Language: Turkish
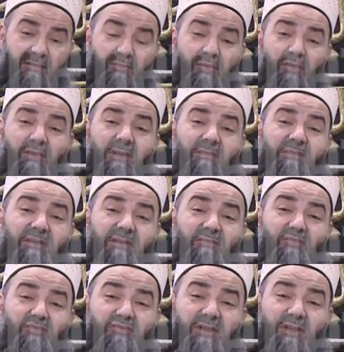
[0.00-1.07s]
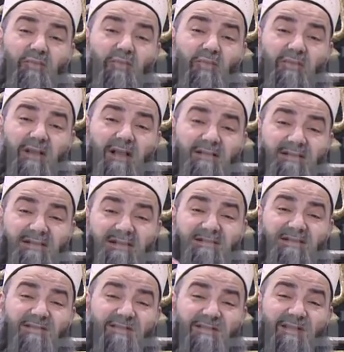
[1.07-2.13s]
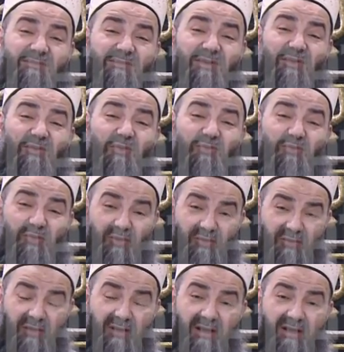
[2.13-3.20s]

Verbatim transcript: Böyle bir müjde diyor. Kadir gecesinde bile yok diyor.